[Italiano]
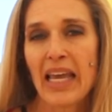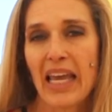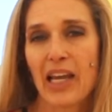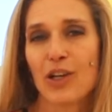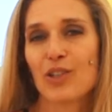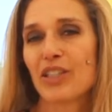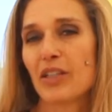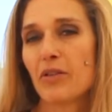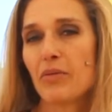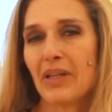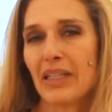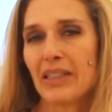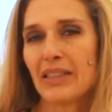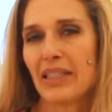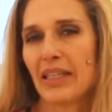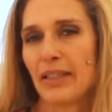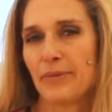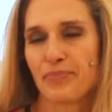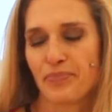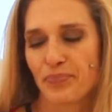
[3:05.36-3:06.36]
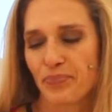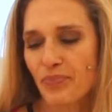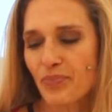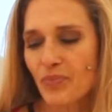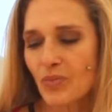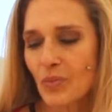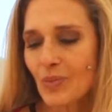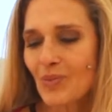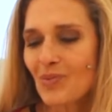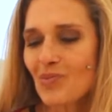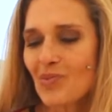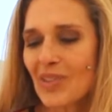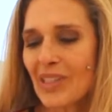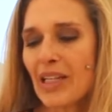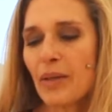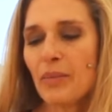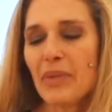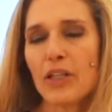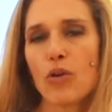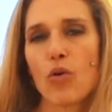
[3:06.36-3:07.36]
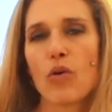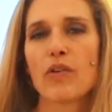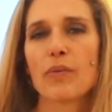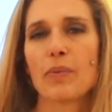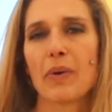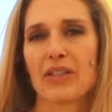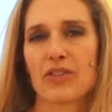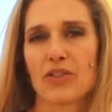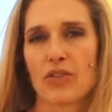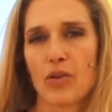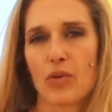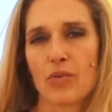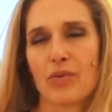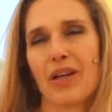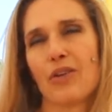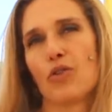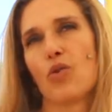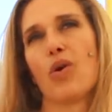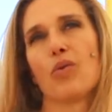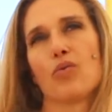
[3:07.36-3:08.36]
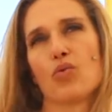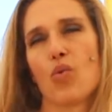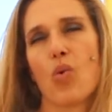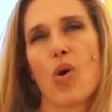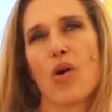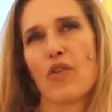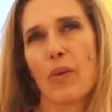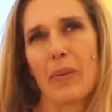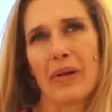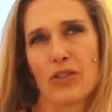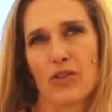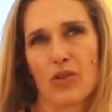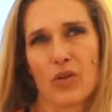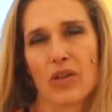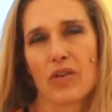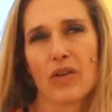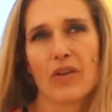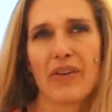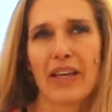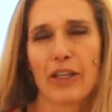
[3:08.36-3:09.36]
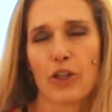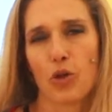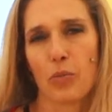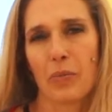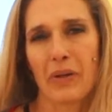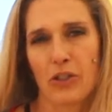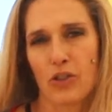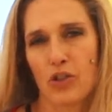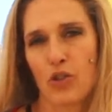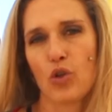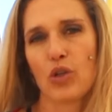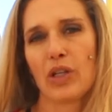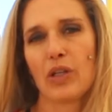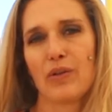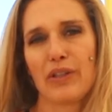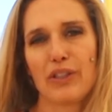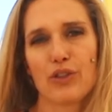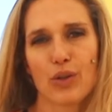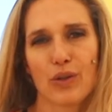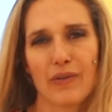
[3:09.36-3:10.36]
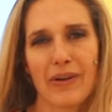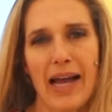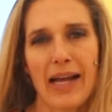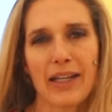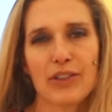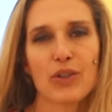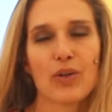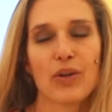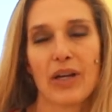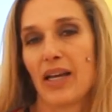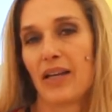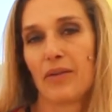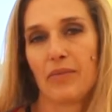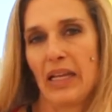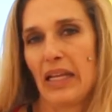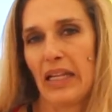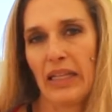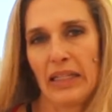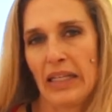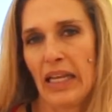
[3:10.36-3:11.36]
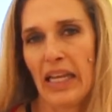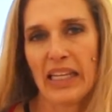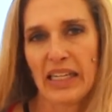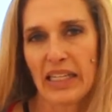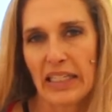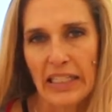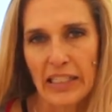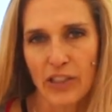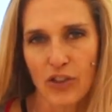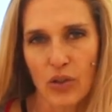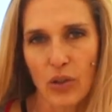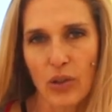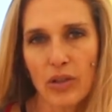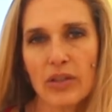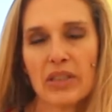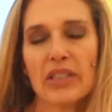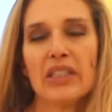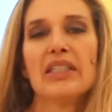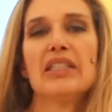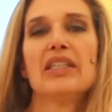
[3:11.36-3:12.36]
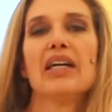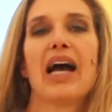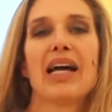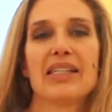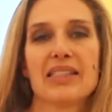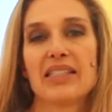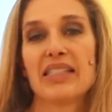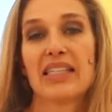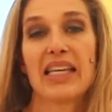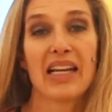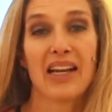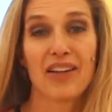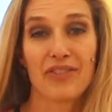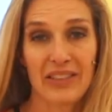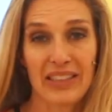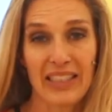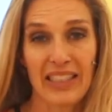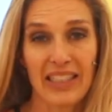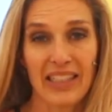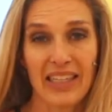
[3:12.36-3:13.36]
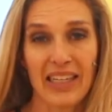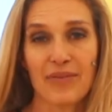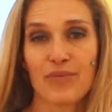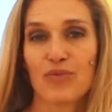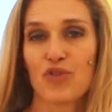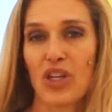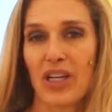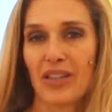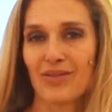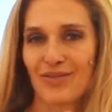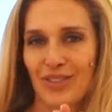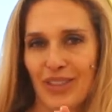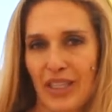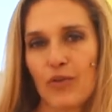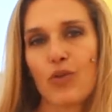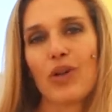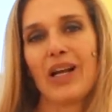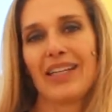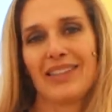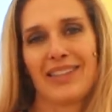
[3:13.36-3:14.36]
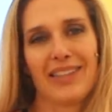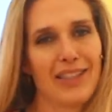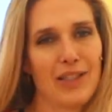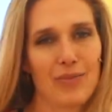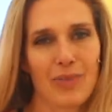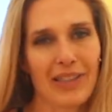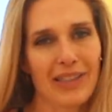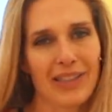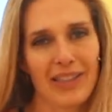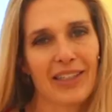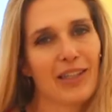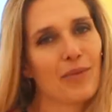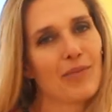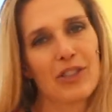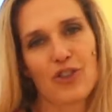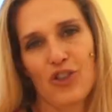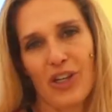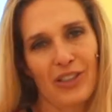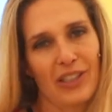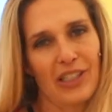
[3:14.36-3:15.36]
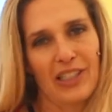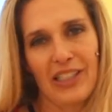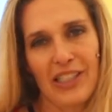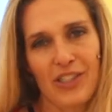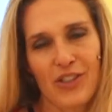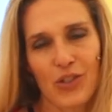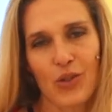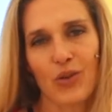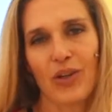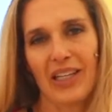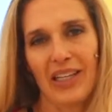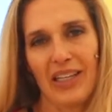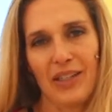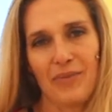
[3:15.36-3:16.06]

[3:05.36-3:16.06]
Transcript: e ovviamente la mia nuova passione, no, non nuova passione, una vecchia passione ritrovato è il, il riso anziché la farina. Cioè, se volete dimagrire mangiate riso e